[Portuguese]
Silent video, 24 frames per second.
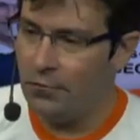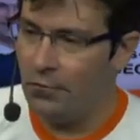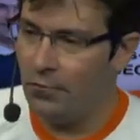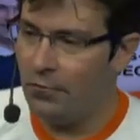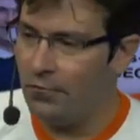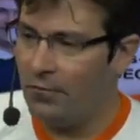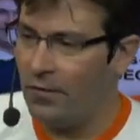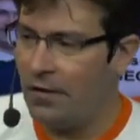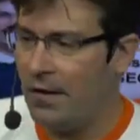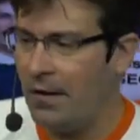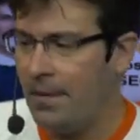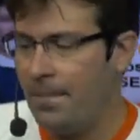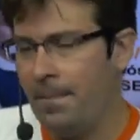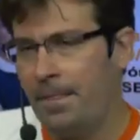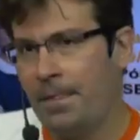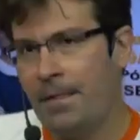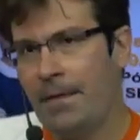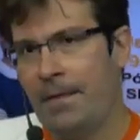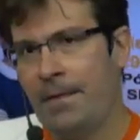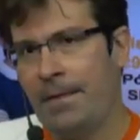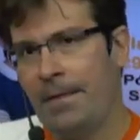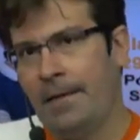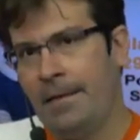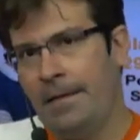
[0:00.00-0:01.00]
inovar
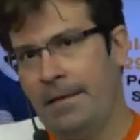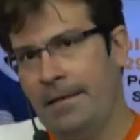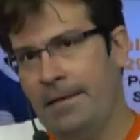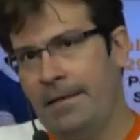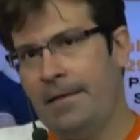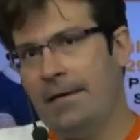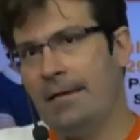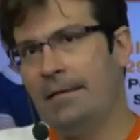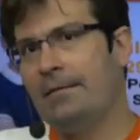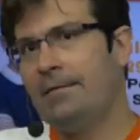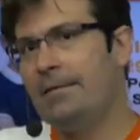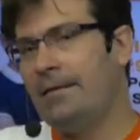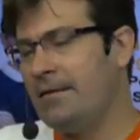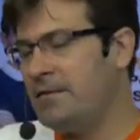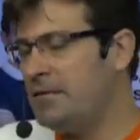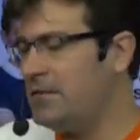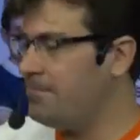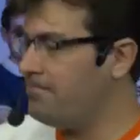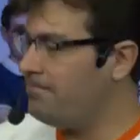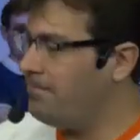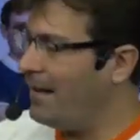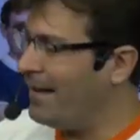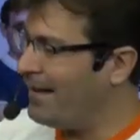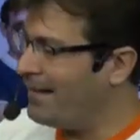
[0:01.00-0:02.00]
e
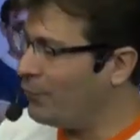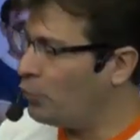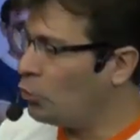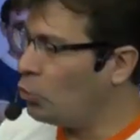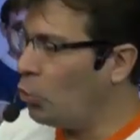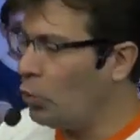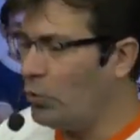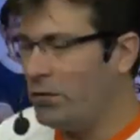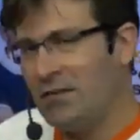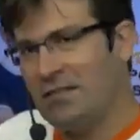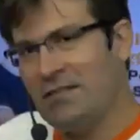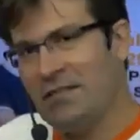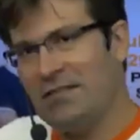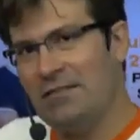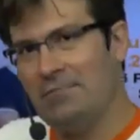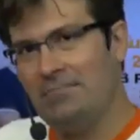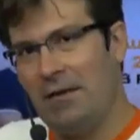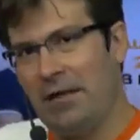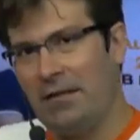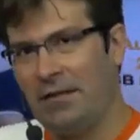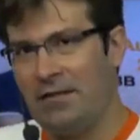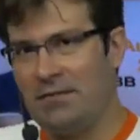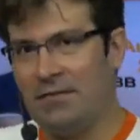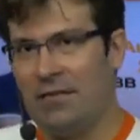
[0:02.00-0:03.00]
antecipar todas as
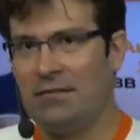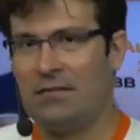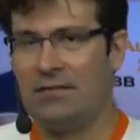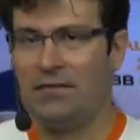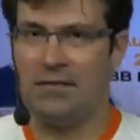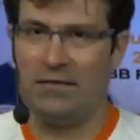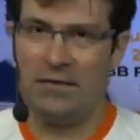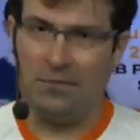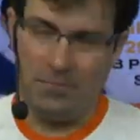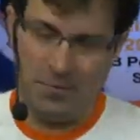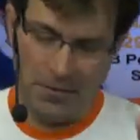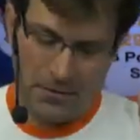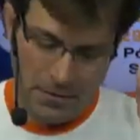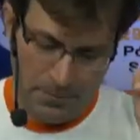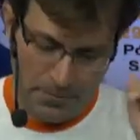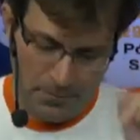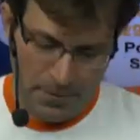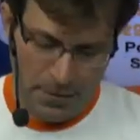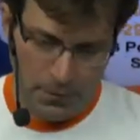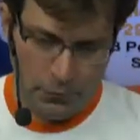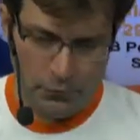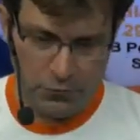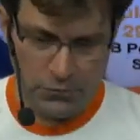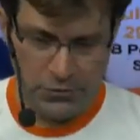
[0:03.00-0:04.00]
metas dessa semana
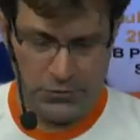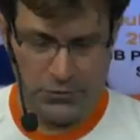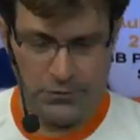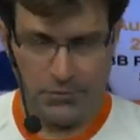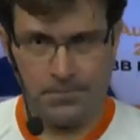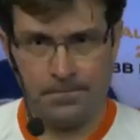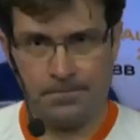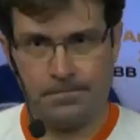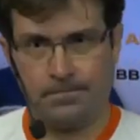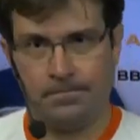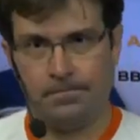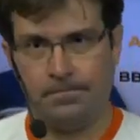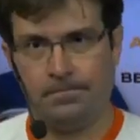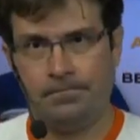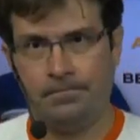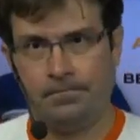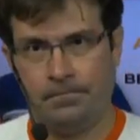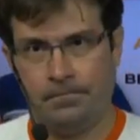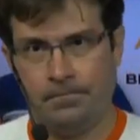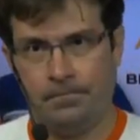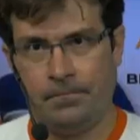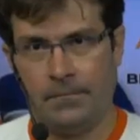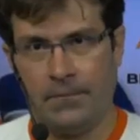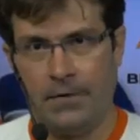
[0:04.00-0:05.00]
para hoje,
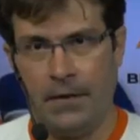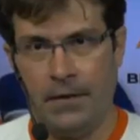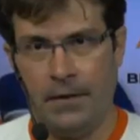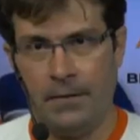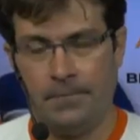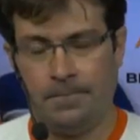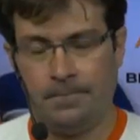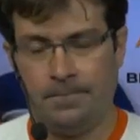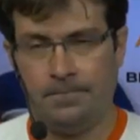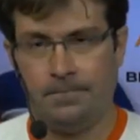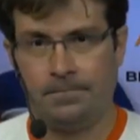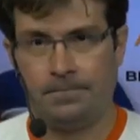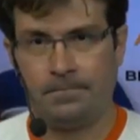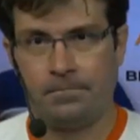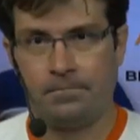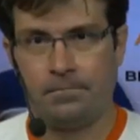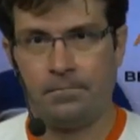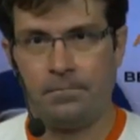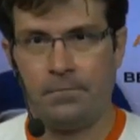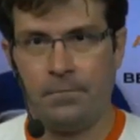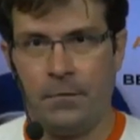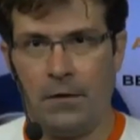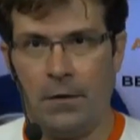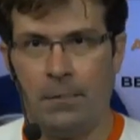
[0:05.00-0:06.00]
tá?
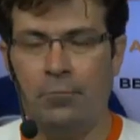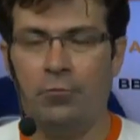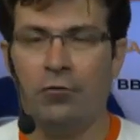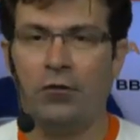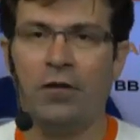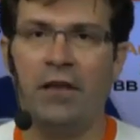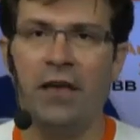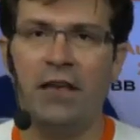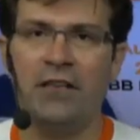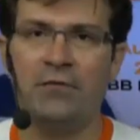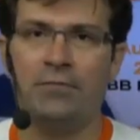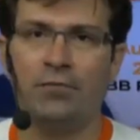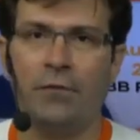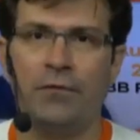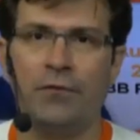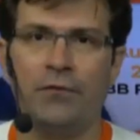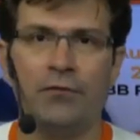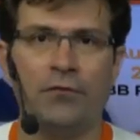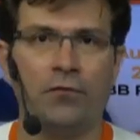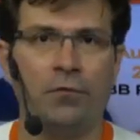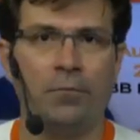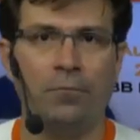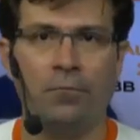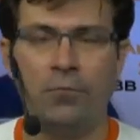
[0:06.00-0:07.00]
Por que isso,
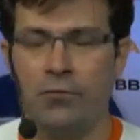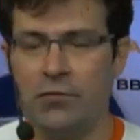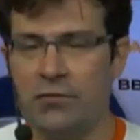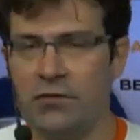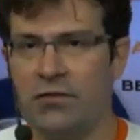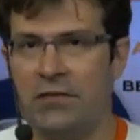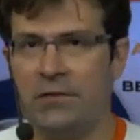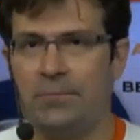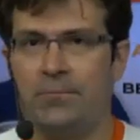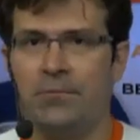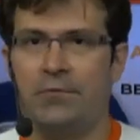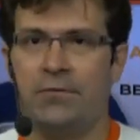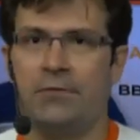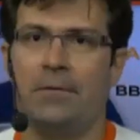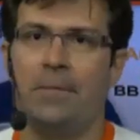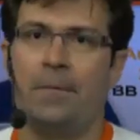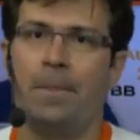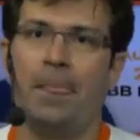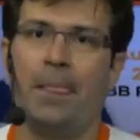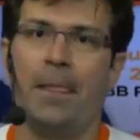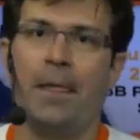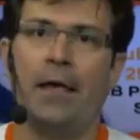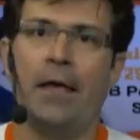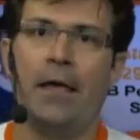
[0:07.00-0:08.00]
professor? Muito simples.
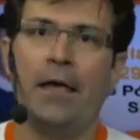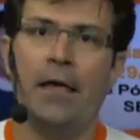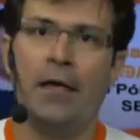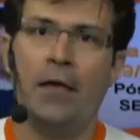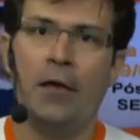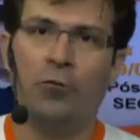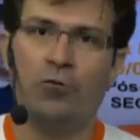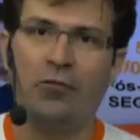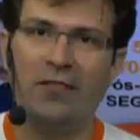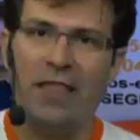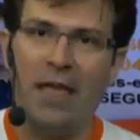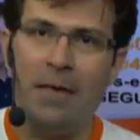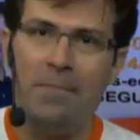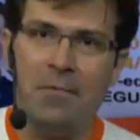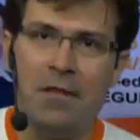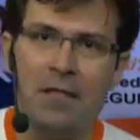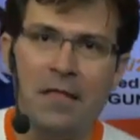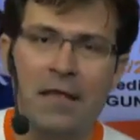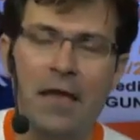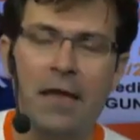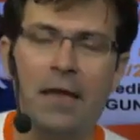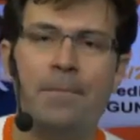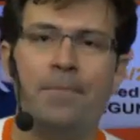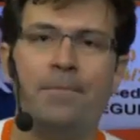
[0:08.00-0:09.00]
Eu
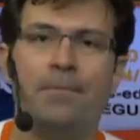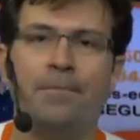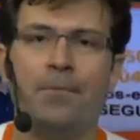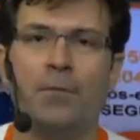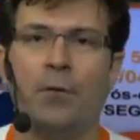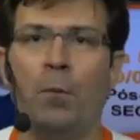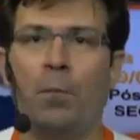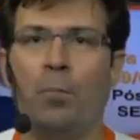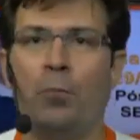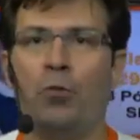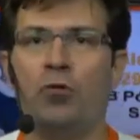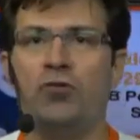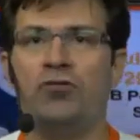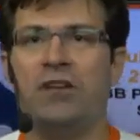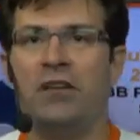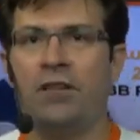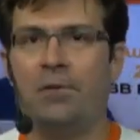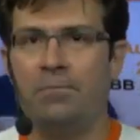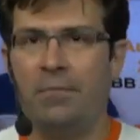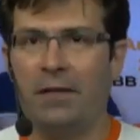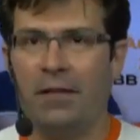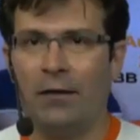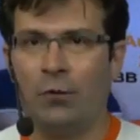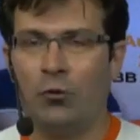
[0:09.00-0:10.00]
terminei o
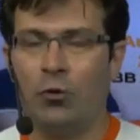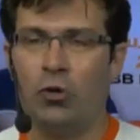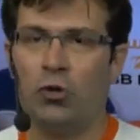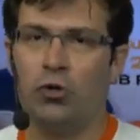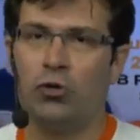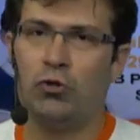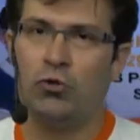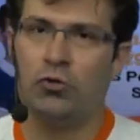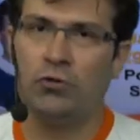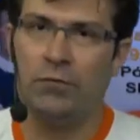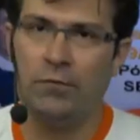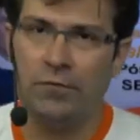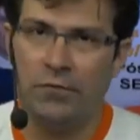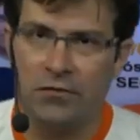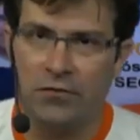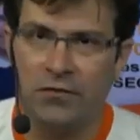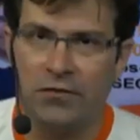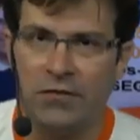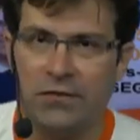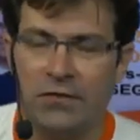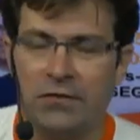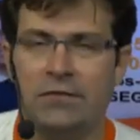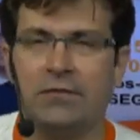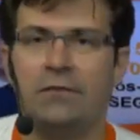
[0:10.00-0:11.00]
projeto pedagógico de
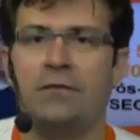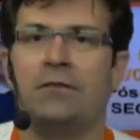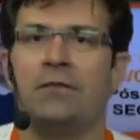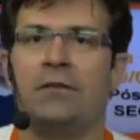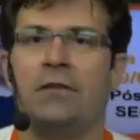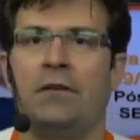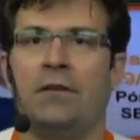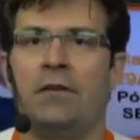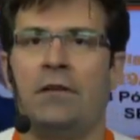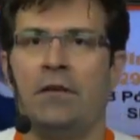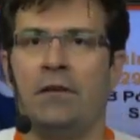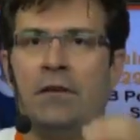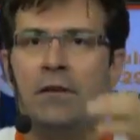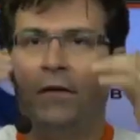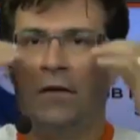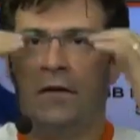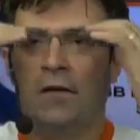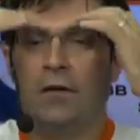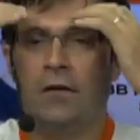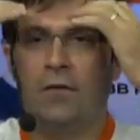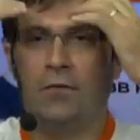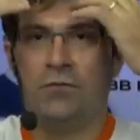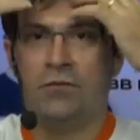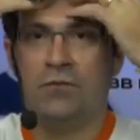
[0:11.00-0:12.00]
vocês,
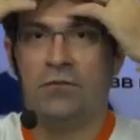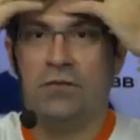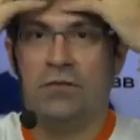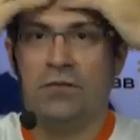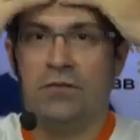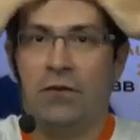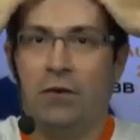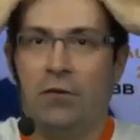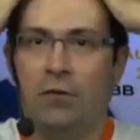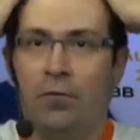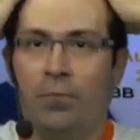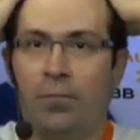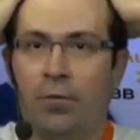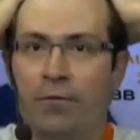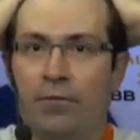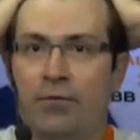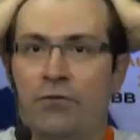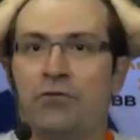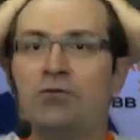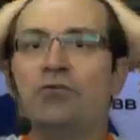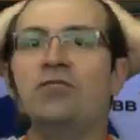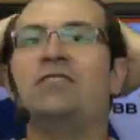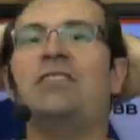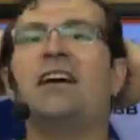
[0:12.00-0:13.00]
ou seja, o
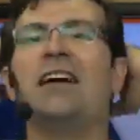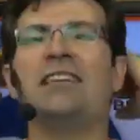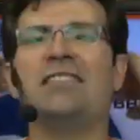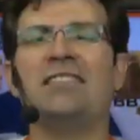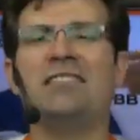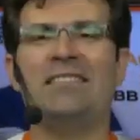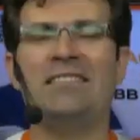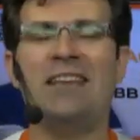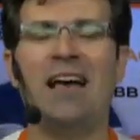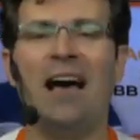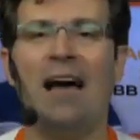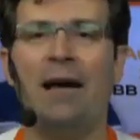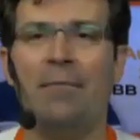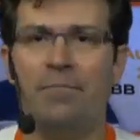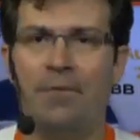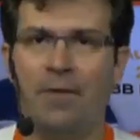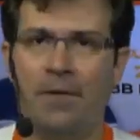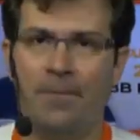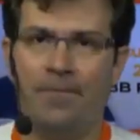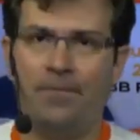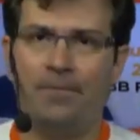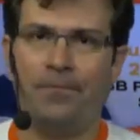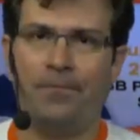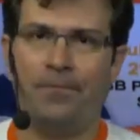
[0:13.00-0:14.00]
professor já
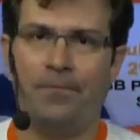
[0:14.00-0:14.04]
sabe